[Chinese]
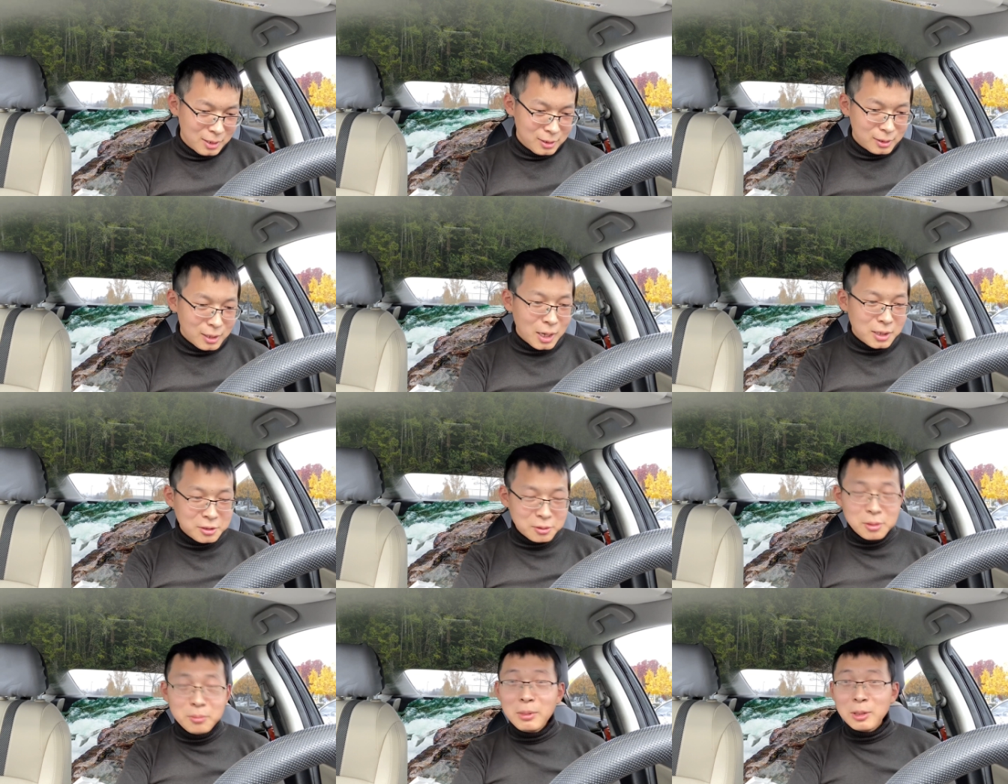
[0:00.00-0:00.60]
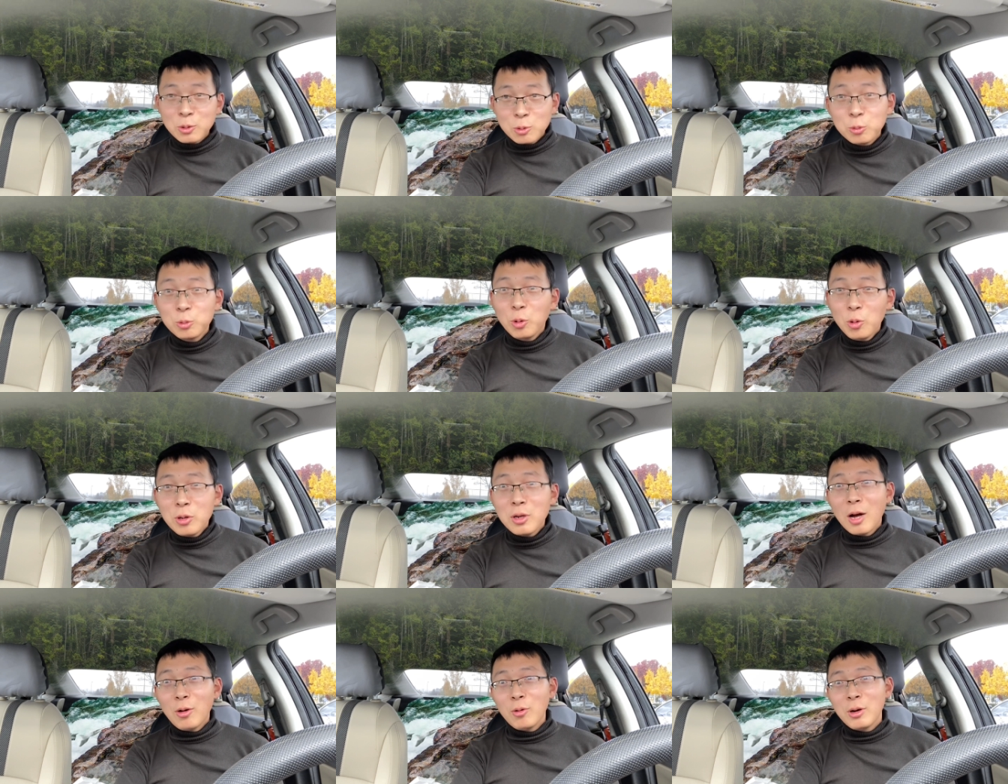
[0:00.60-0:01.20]
他就他妈主
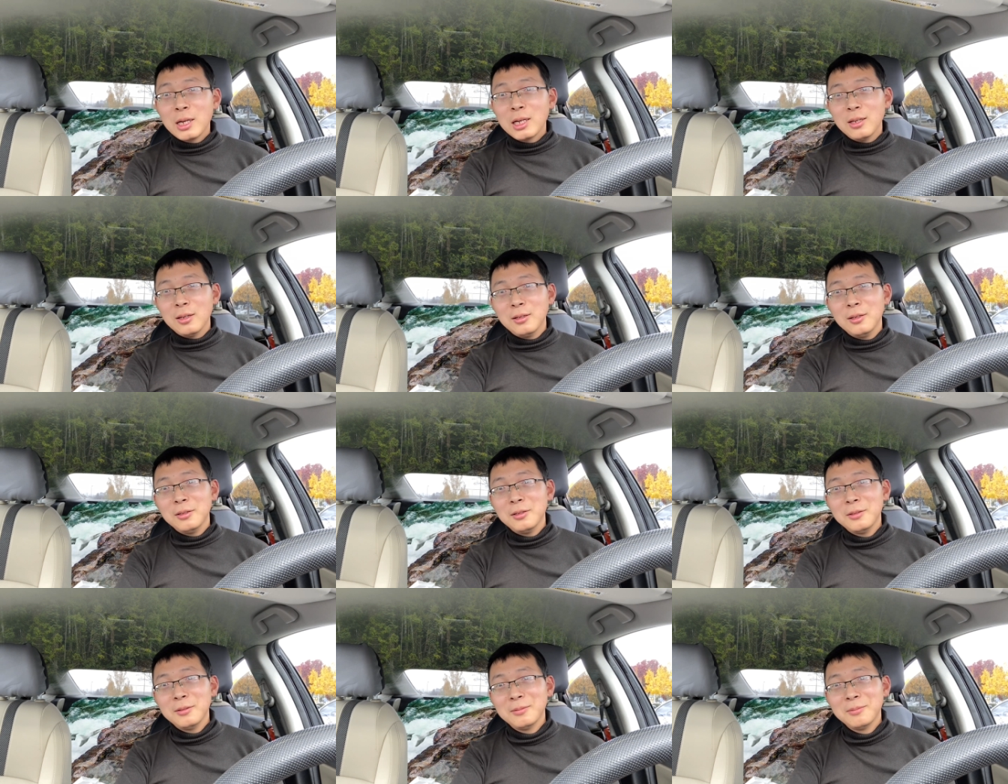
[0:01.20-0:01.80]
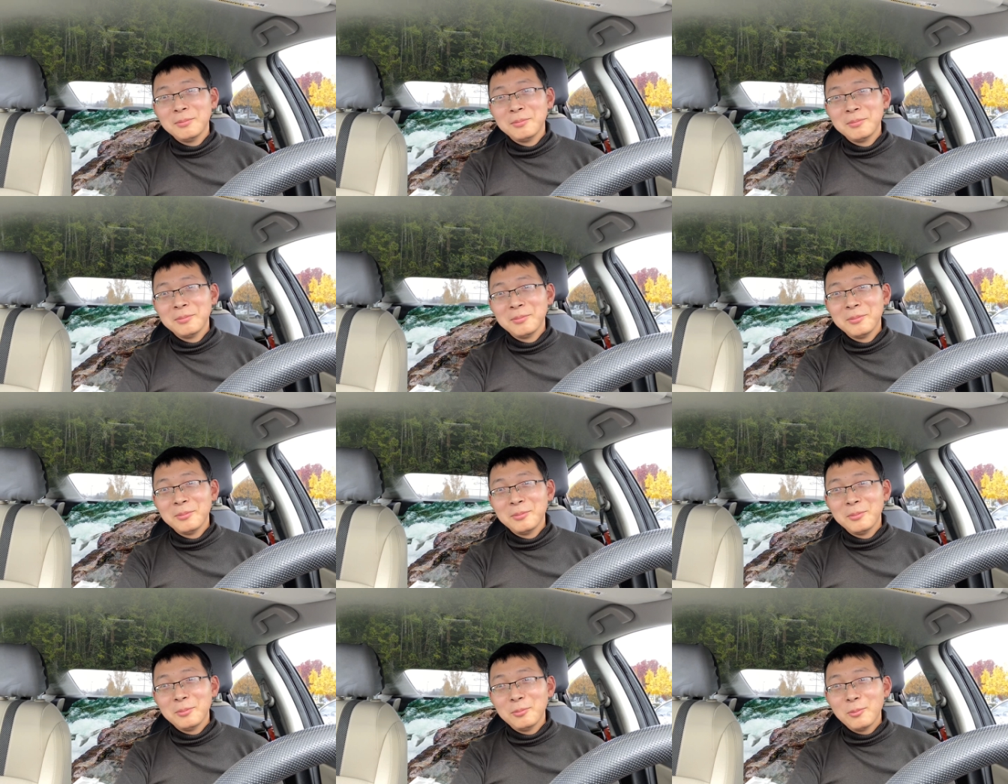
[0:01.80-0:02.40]
动搞文革，
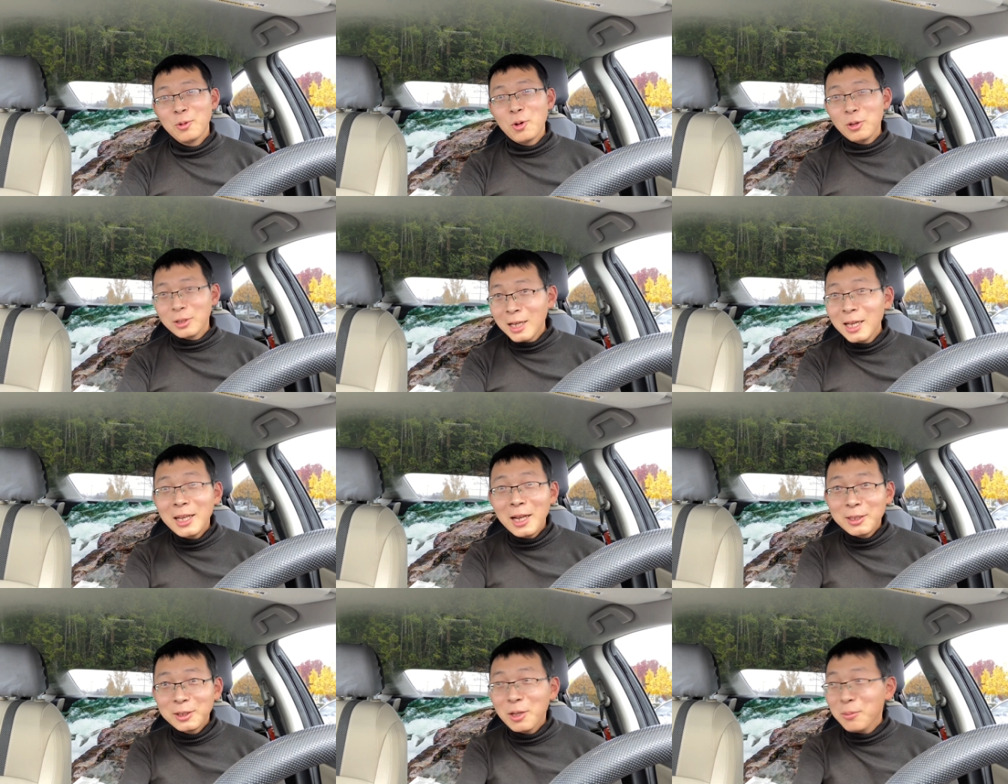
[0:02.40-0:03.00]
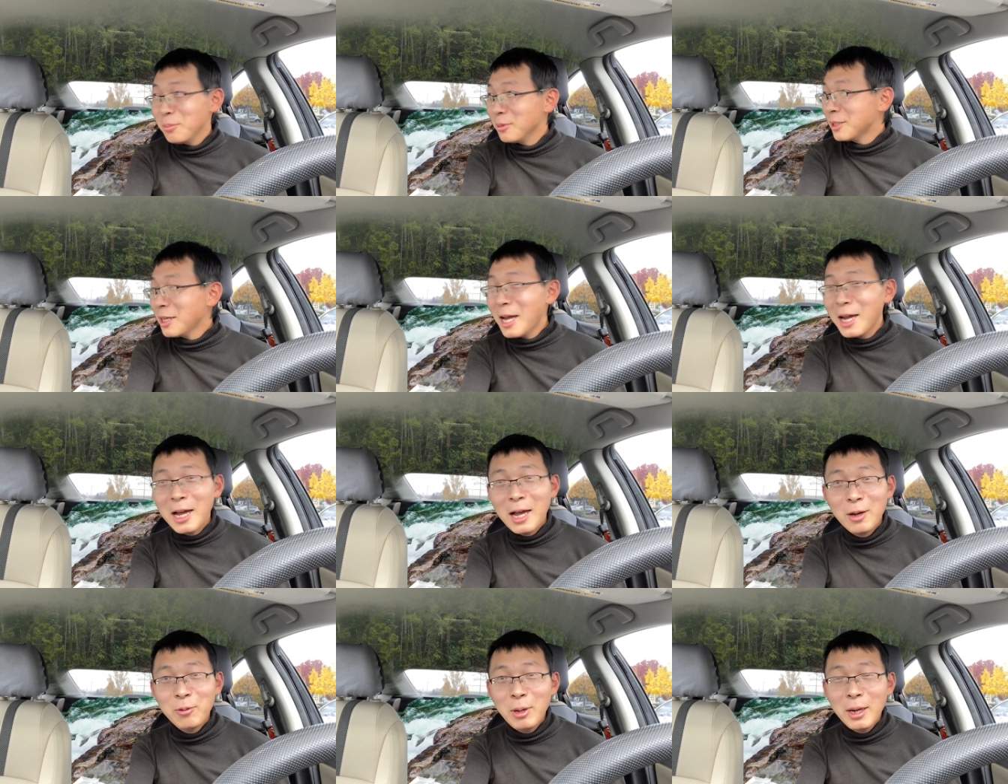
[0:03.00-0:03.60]
共产党都不在
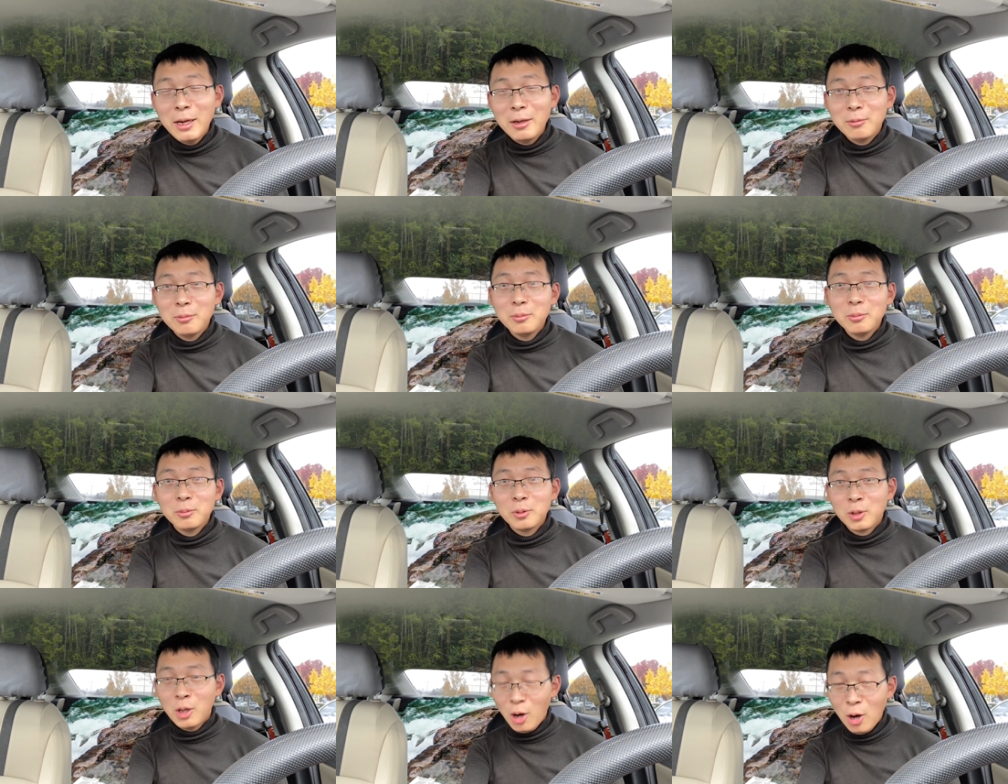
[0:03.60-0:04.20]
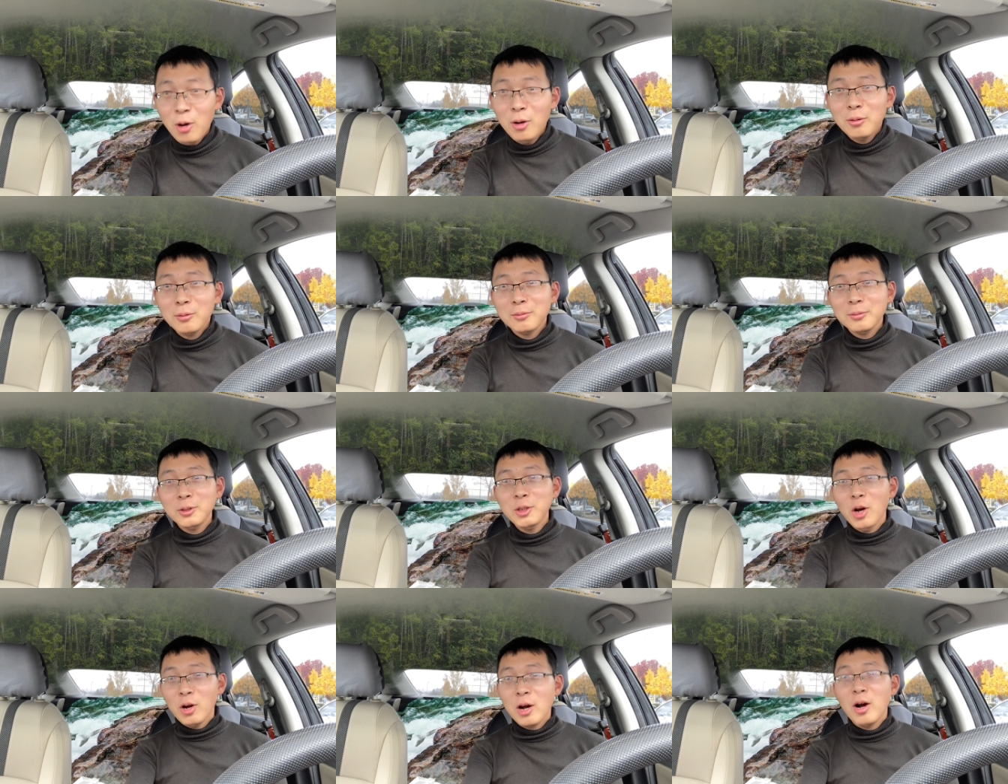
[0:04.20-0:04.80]
海外搞，
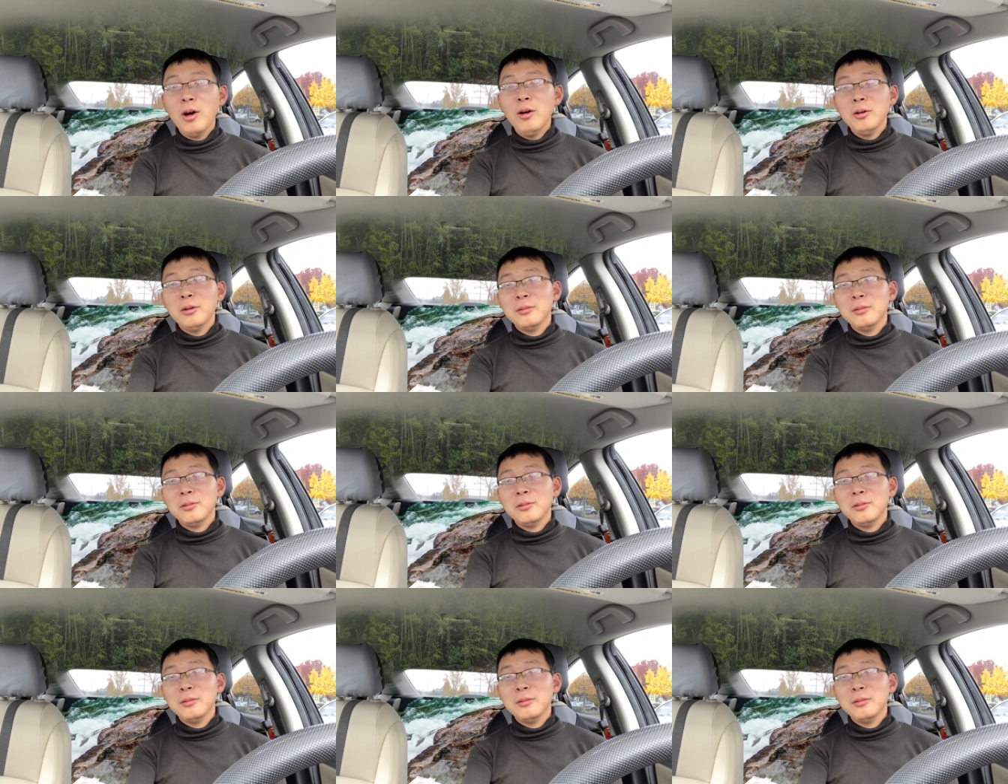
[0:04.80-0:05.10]
要搞